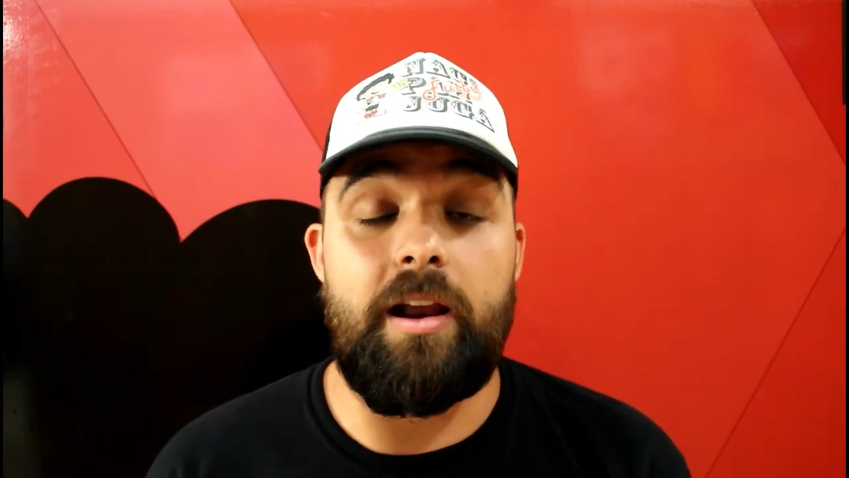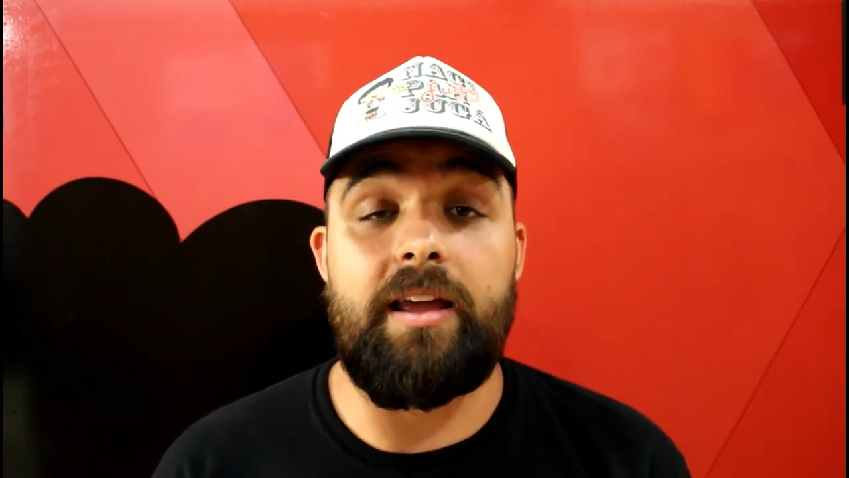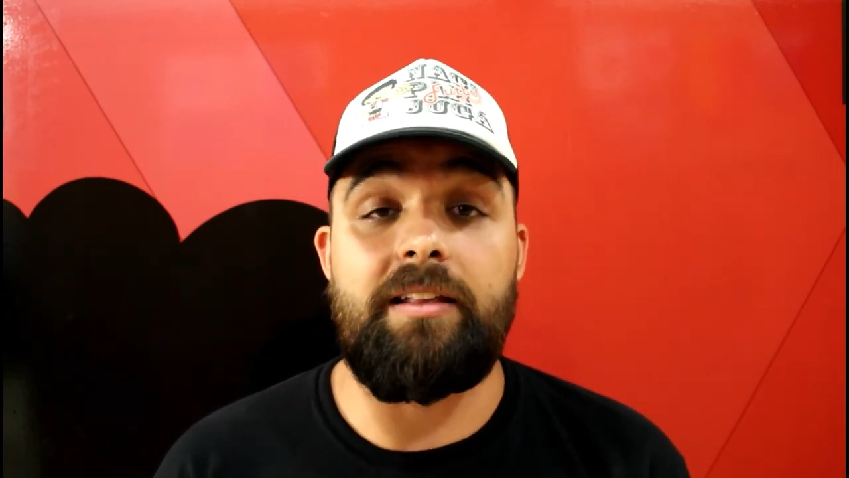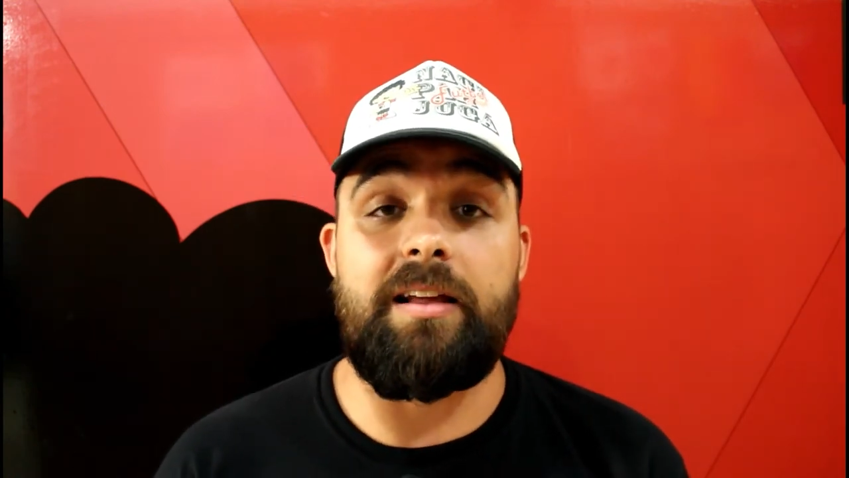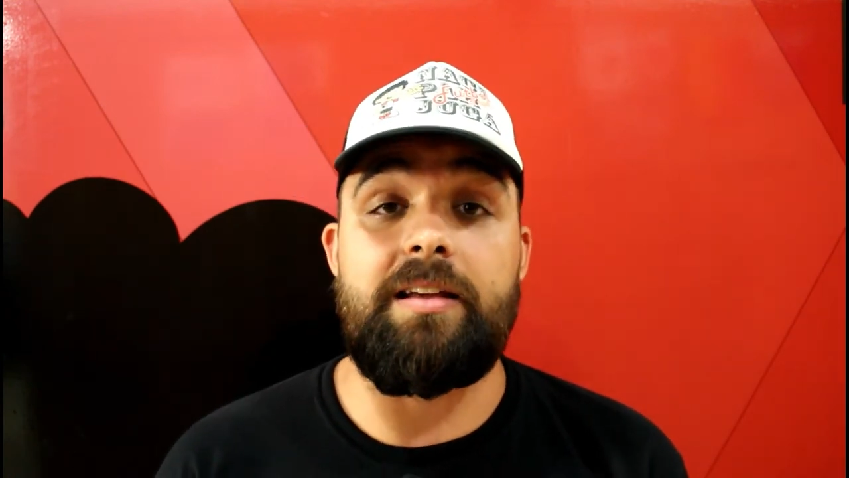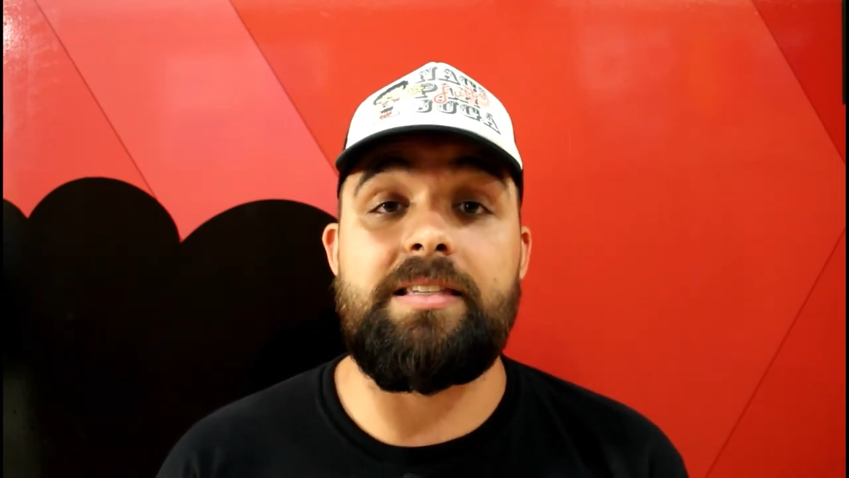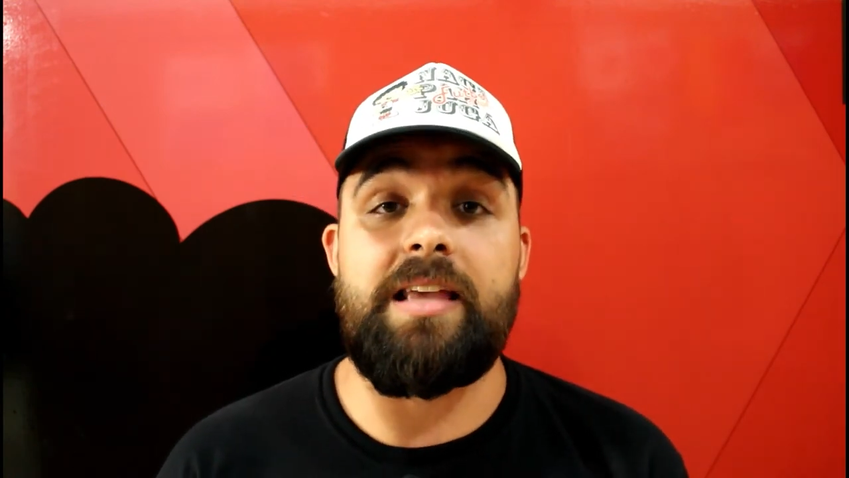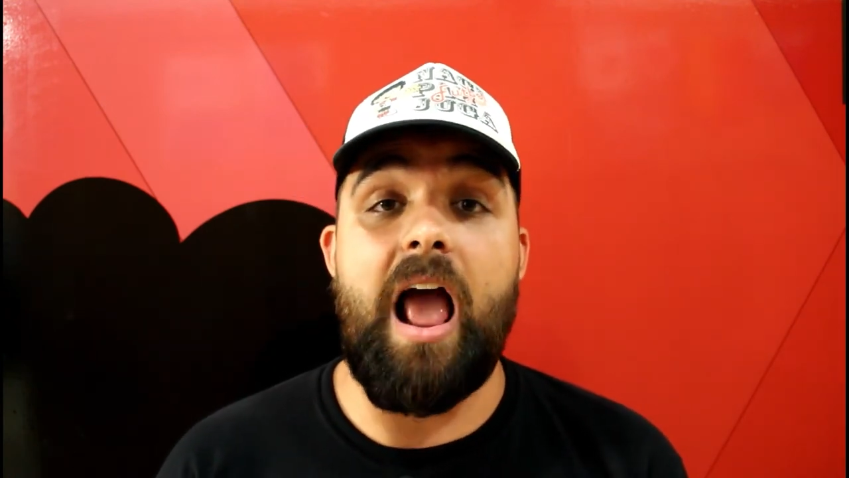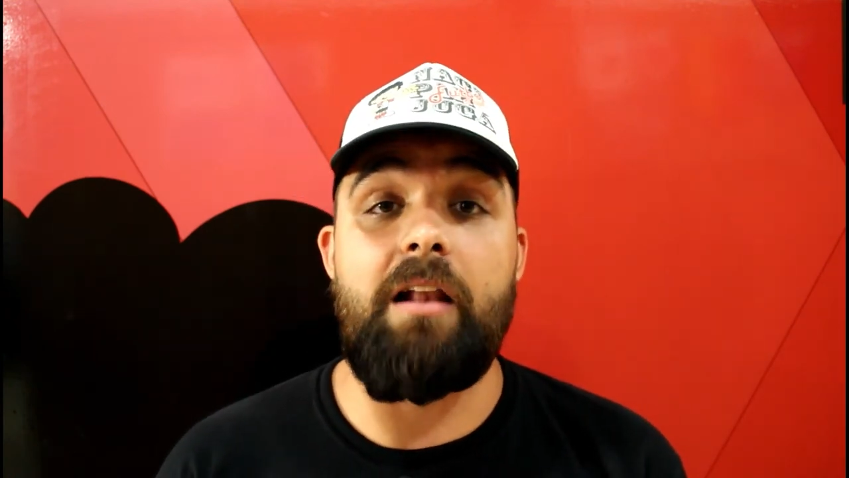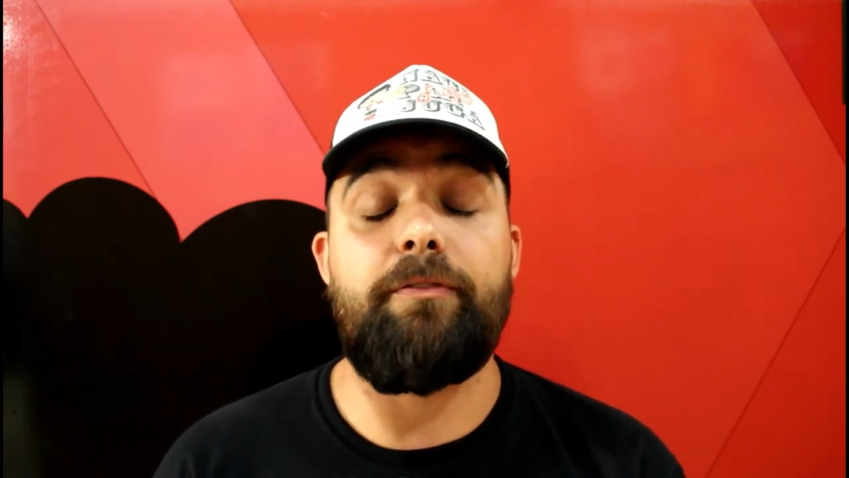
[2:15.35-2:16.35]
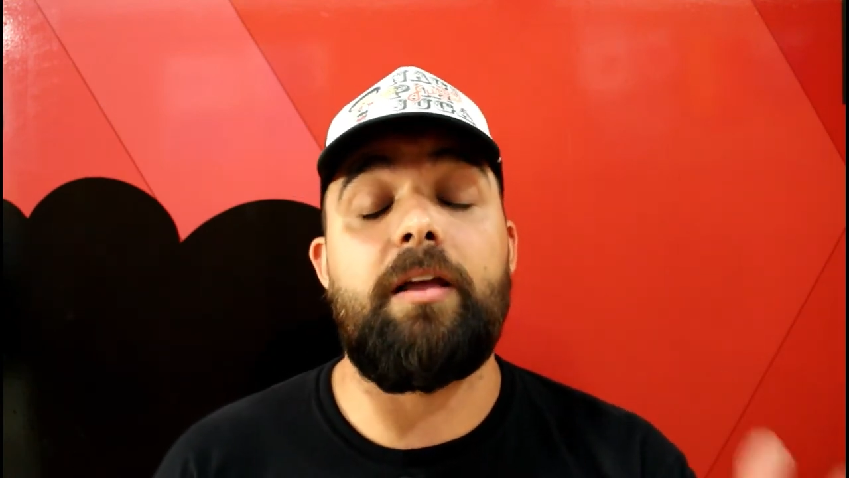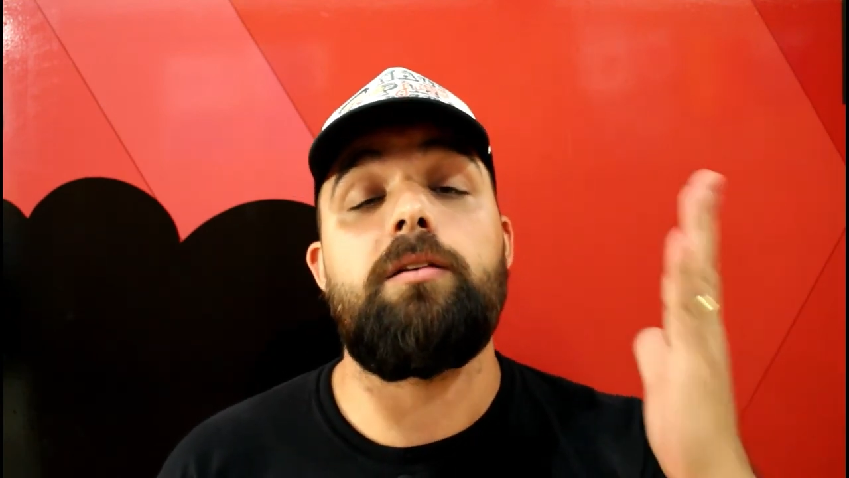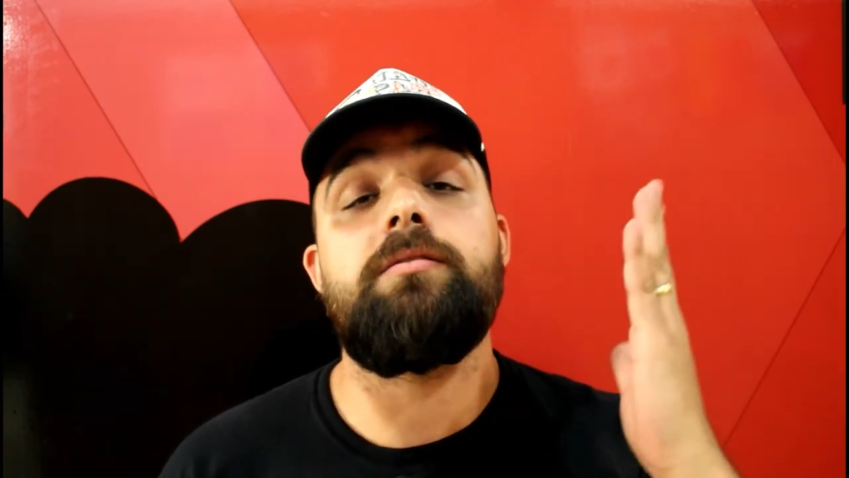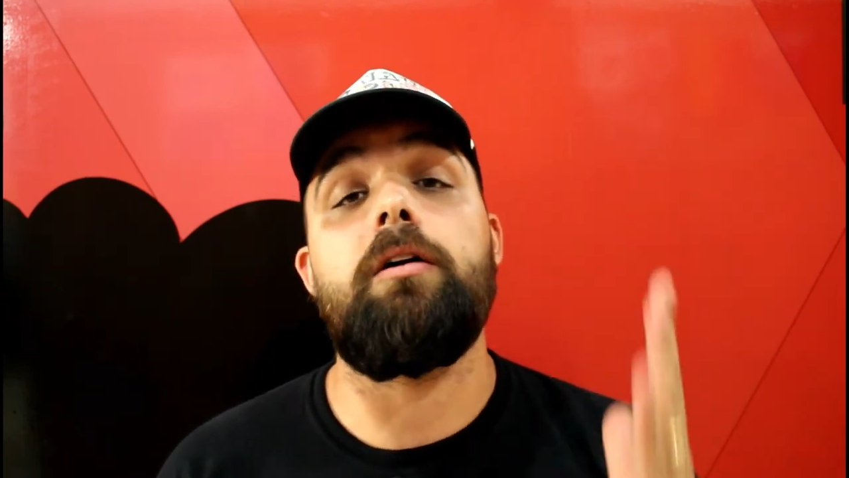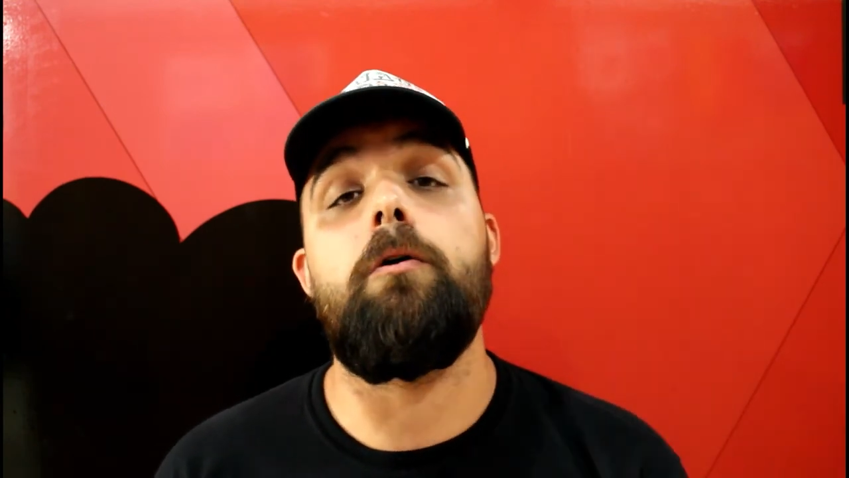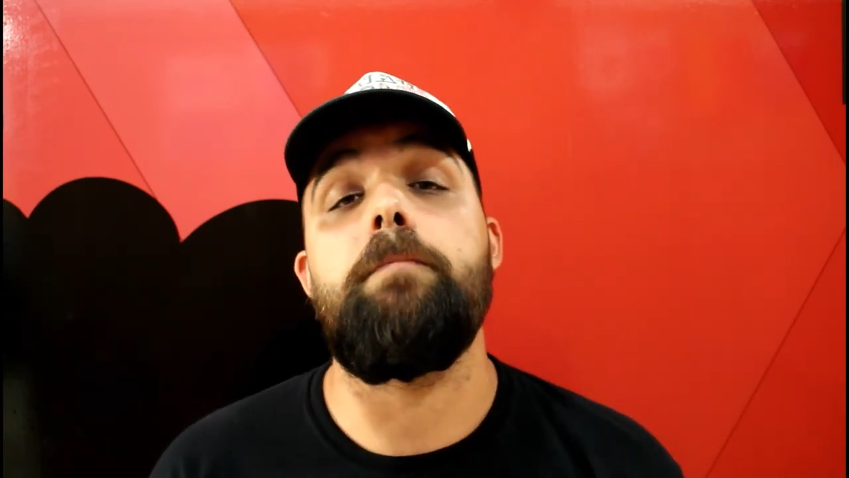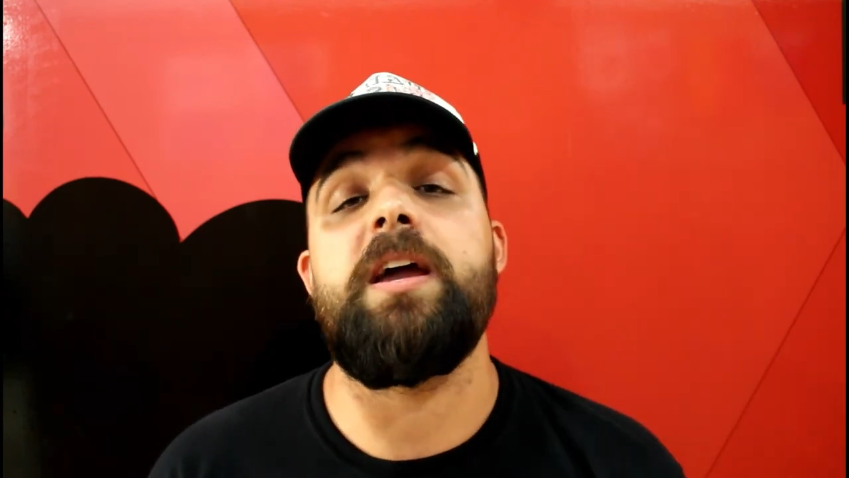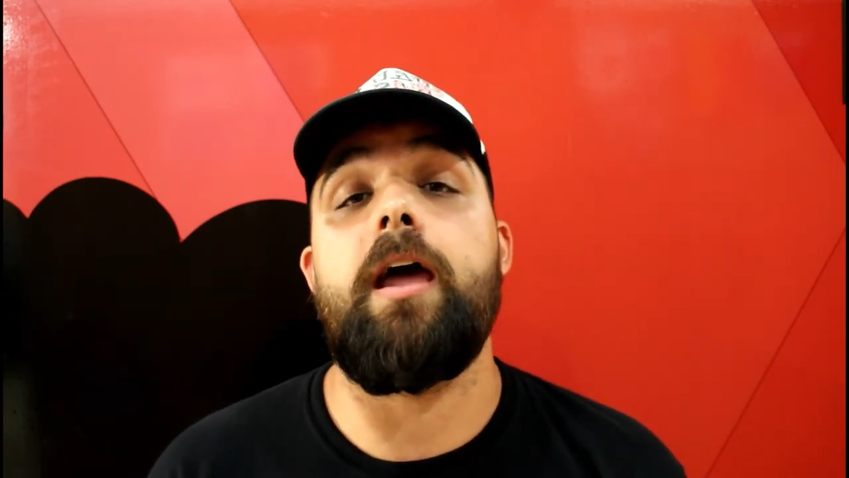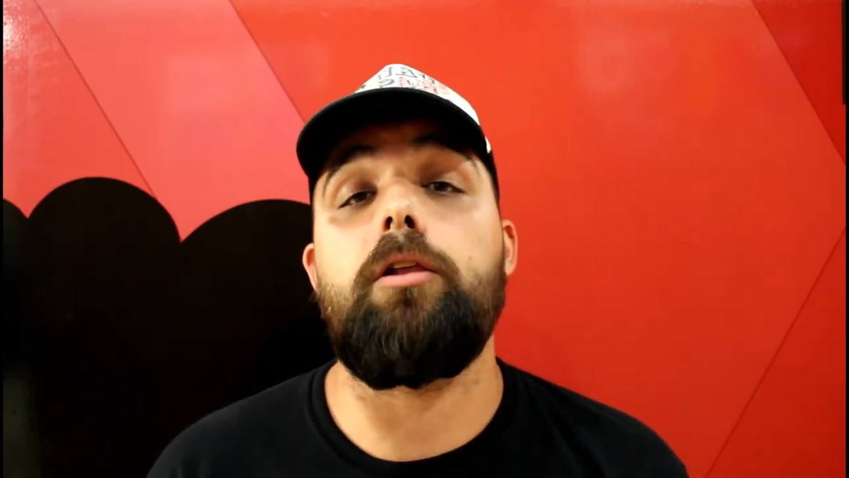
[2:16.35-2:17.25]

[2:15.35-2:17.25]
la gente de Cialf que nos va a acompañar